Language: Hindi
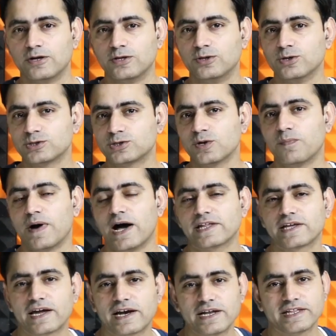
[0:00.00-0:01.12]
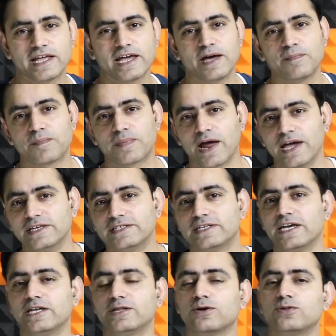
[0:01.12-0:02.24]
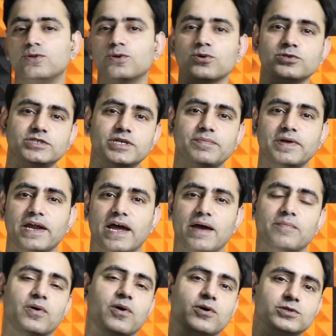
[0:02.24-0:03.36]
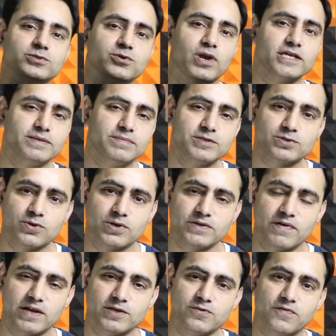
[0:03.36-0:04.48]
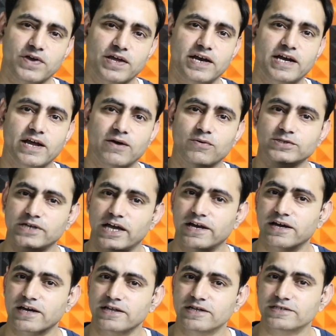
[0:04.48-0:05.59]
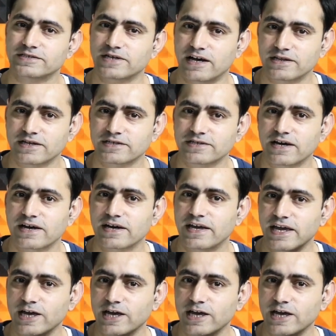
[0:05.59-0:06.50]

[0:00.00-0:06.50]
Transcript: दोस्तों बात कर लेते हैं प्राइस की तो दो जीबी रैम और सोलह जीबी स्टोरेज वाला जो वेरिएंट है वो चाइना के अंदर सात हजार